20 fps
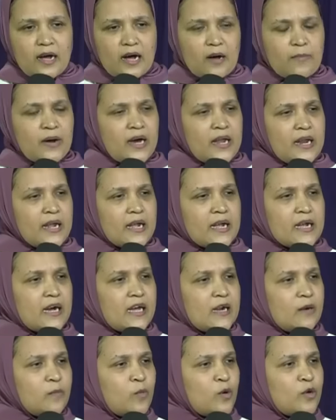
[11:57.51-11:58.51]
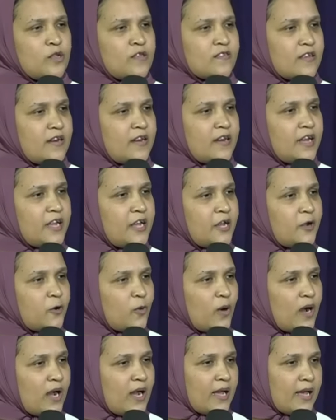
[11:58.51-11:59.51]
हमारे कर्मों से नहीं
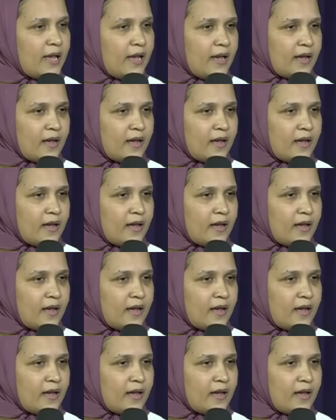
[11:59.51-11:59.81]
हुआ है